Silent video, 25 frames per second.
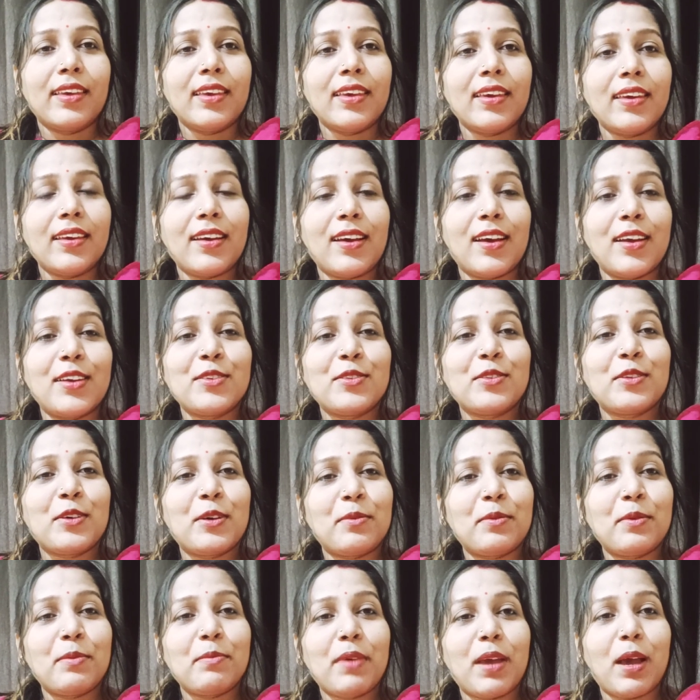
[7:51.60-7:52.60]
ठीक है गाइस तो
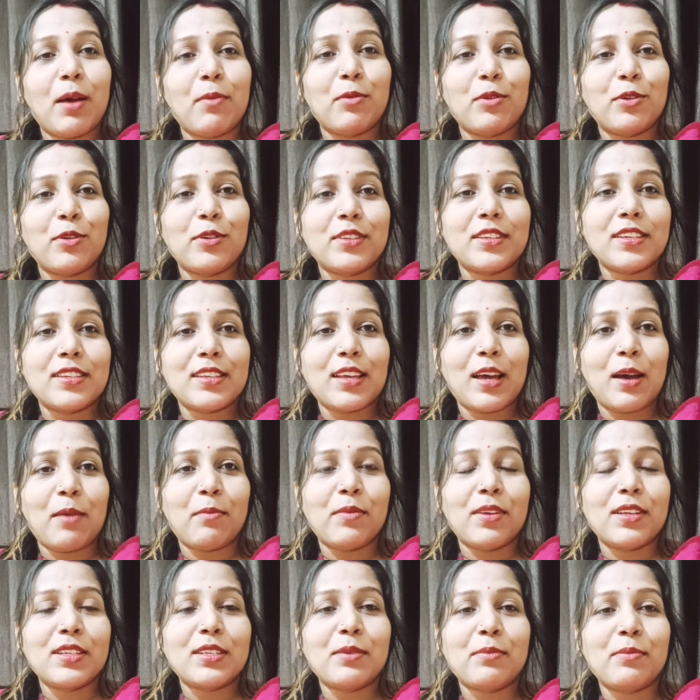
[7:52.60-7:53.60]
अभी मैं आप लोगों से
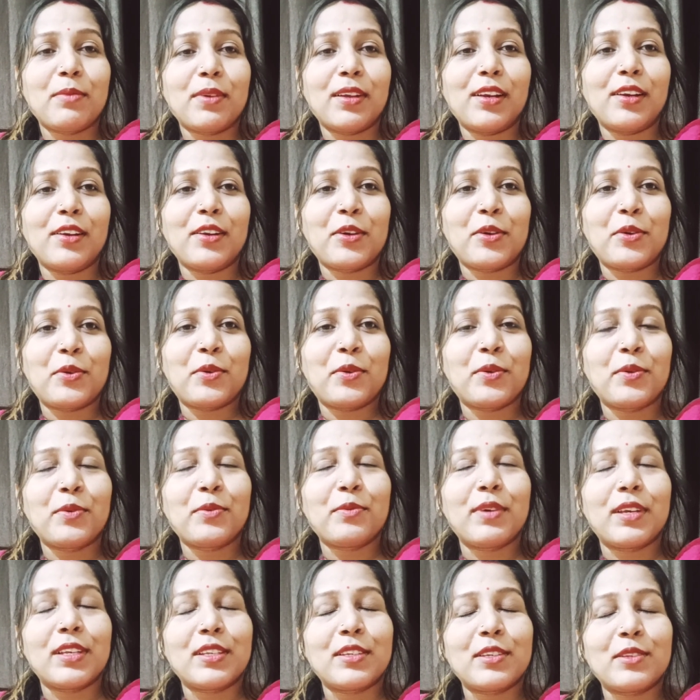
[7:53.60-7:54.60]
सामने से मिल रही
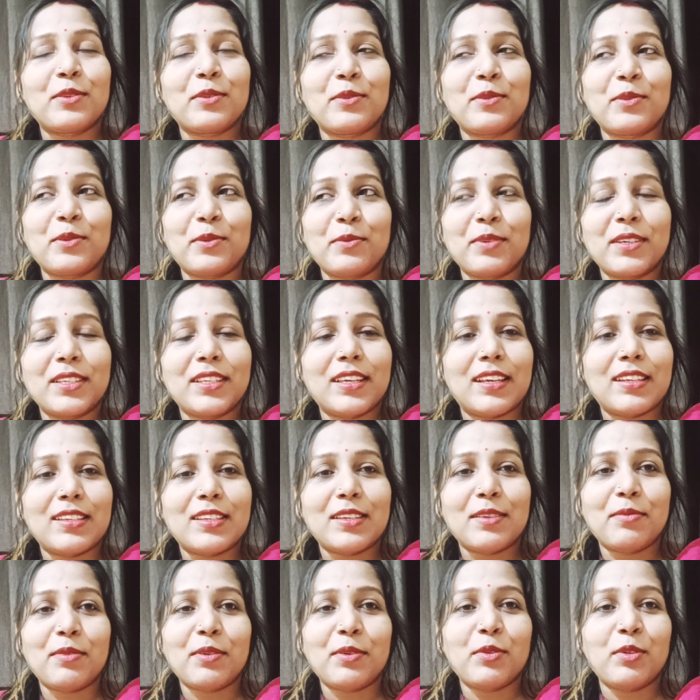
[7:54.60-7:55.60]
हूँ वैसे तो जो भी
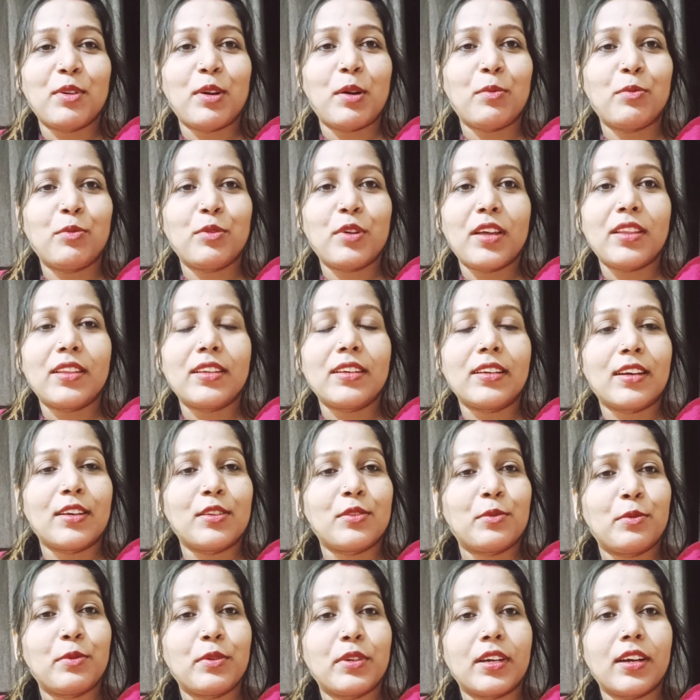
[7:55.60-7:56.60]
जैसे भी हुआ पूरा दिन
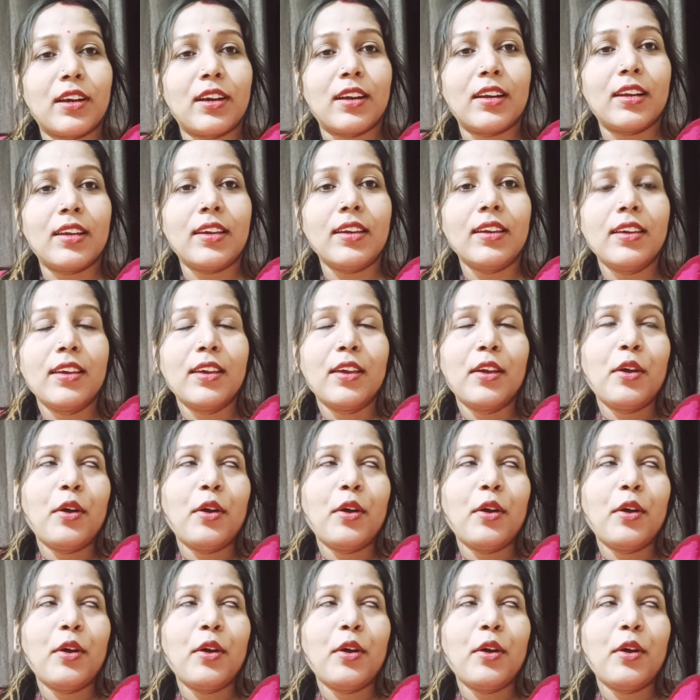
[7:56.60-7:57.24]
का सूट कर ली